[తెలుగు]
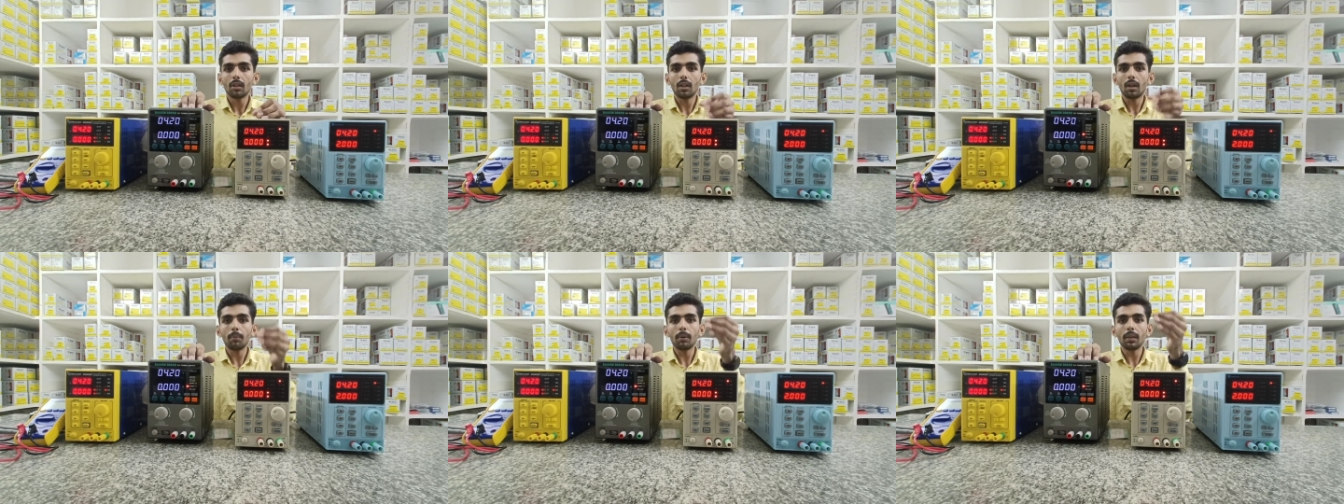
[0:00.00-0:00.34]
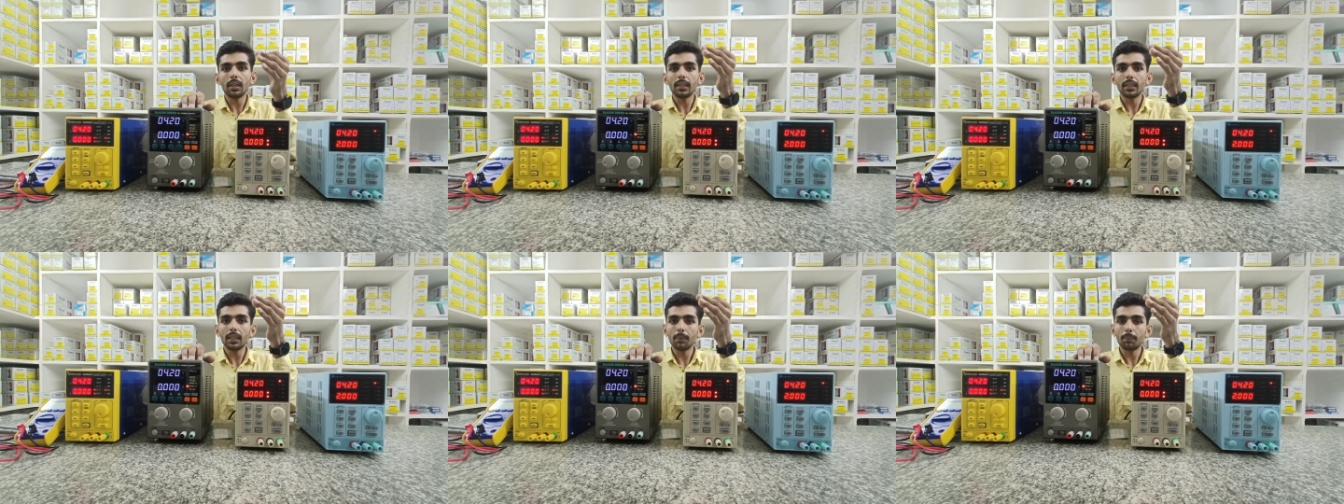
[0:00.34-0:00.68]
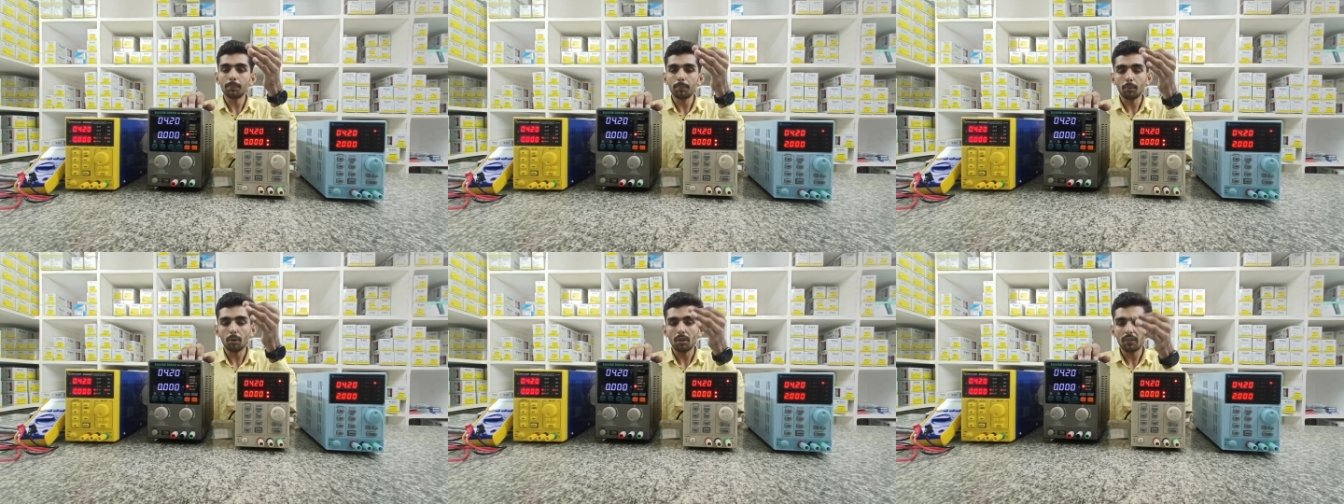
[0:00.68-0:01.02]
లోపల ఈ
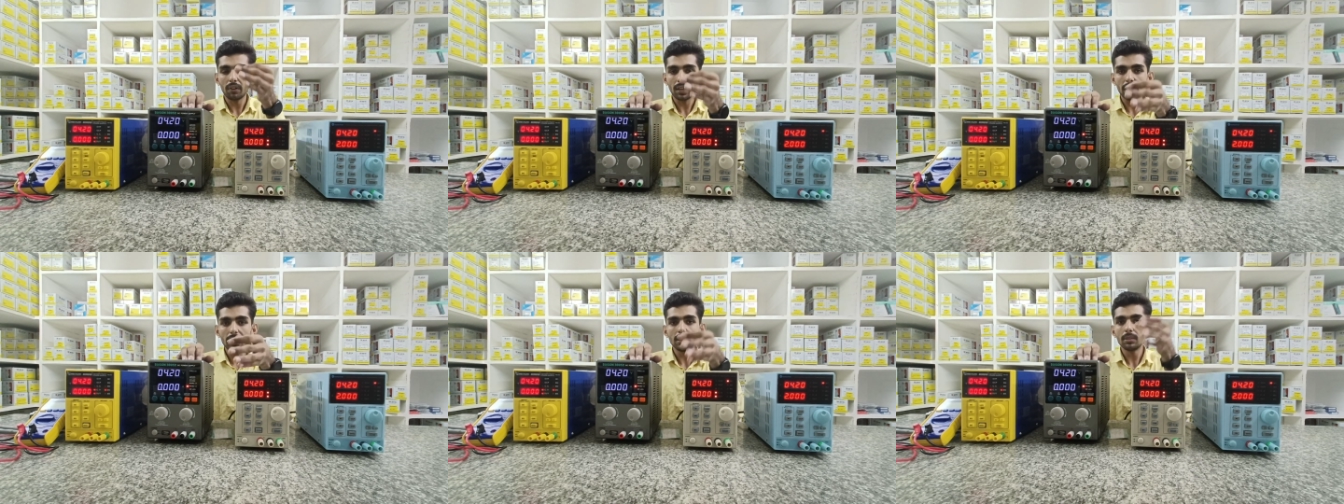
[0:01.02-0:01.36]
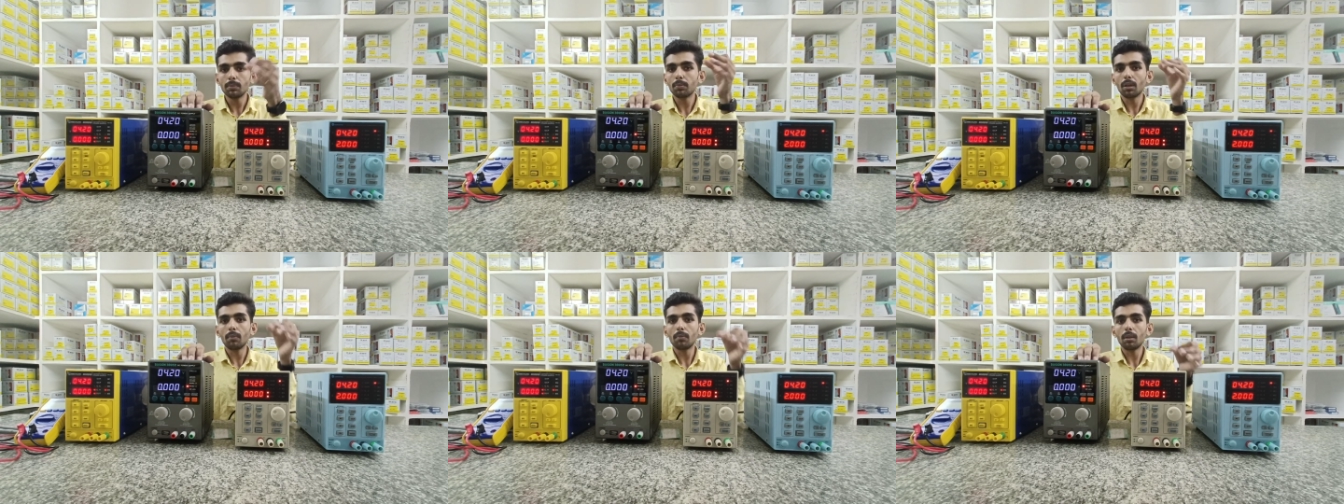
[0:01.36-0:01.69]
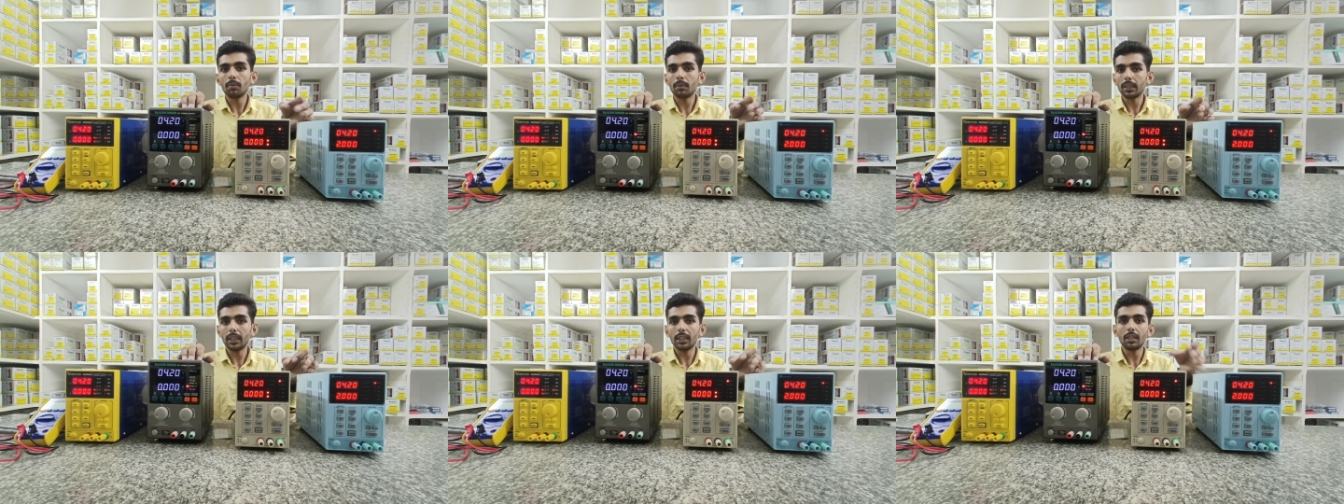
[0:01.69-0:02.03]
పవర్ ఐసీ
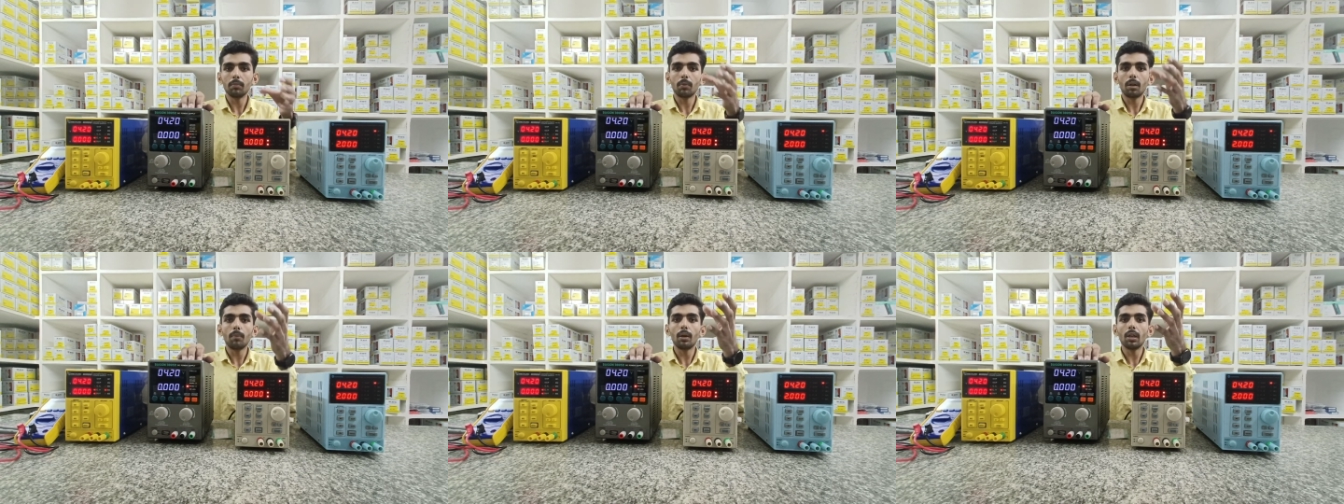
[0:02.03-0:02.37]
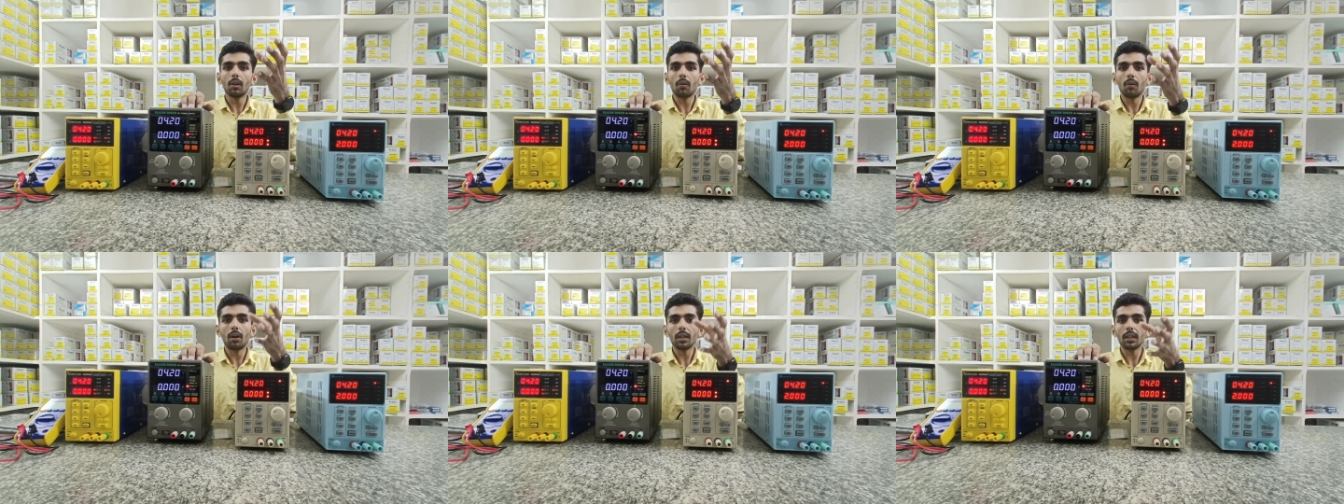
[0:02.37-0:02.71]
ప్రాబ్లం ఏదైనా మొబైల్